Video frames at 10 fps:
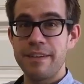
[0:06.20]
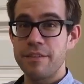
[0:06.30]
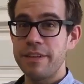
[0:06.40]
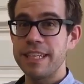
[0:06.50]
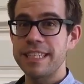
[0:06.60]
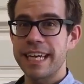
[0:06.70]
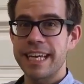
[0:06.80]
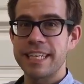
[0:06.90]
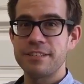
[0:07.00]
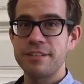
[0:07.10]
Ich verwende sehr
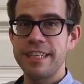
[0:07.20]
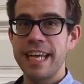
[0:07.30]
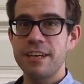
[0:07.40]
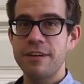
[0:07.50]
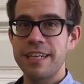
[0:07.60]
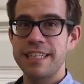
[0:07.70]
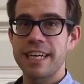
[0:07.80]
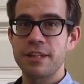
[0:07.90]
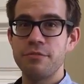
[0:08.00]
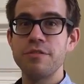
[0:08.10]
gerne Zotero, ein
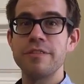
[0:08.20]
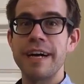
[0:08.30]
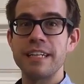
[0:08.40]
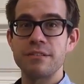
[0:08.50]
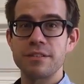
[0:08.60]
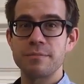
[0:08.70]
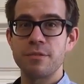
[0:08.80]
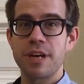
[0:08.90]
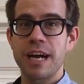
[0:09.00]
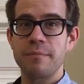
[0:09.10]

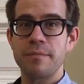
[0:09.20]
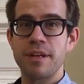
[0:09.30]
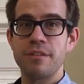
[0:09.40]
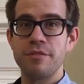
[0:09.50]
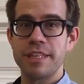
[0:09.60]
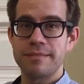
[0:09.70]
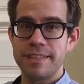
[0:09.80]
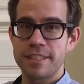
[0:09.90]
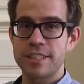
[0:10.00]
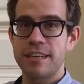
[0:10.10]
Literaturverwaltungsprogramm für das
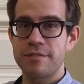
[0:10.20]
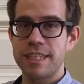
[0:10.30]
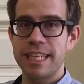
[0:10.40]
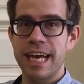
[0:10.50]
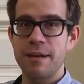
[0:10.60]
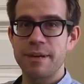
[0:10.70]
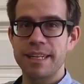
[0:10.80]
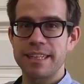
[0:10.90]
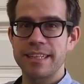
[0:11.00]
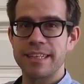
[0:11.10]
wissenschaftliche
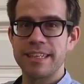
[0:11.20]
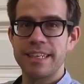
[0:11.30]
Arbeiten.